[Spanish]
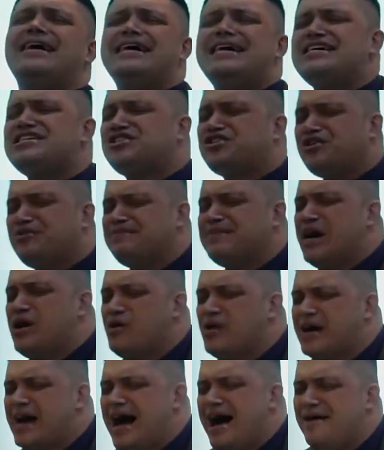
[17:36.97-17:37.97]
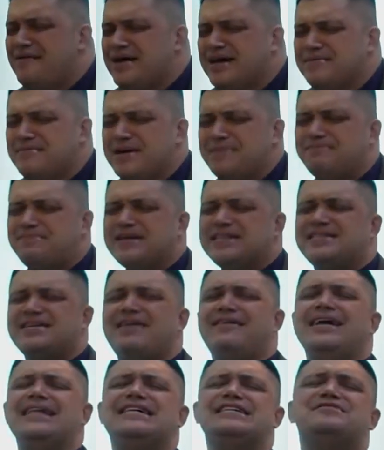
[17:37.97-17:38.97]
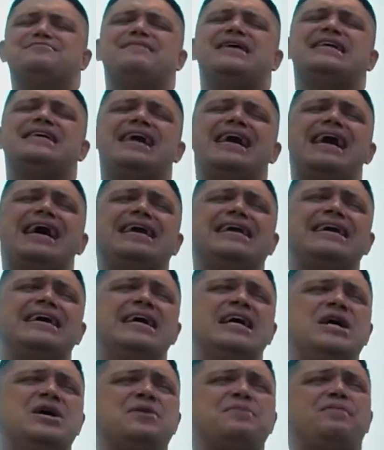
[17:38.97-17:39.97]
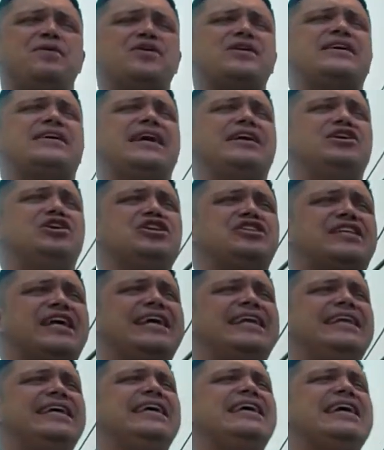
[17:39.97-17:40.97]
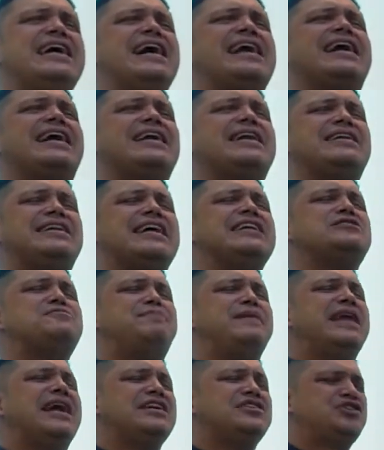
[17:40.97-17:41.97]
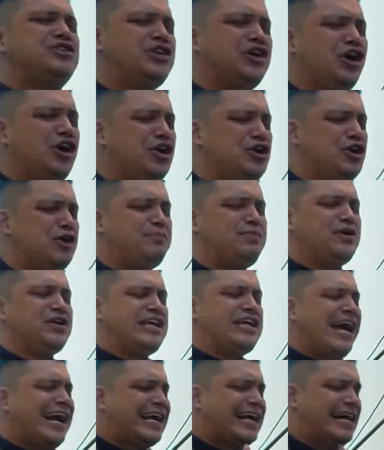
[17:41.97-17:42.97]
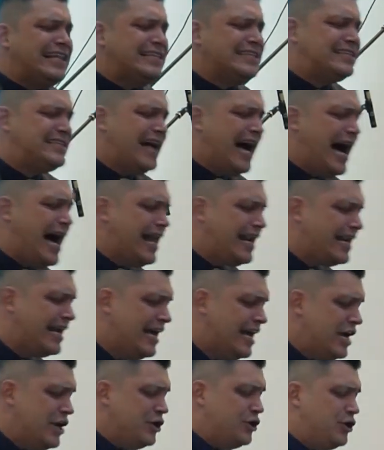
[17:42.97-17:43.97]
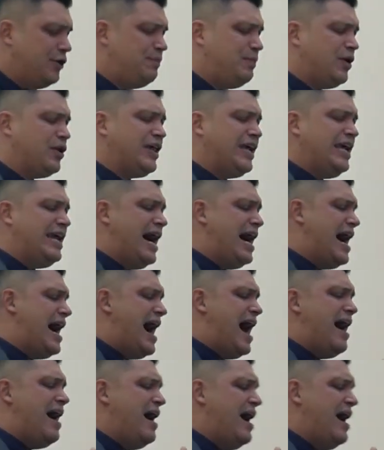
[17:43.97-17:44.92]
eso, me ahogaba y me empezaba a desmayar porque no tenía respiración, no podía cantar, no podía ah,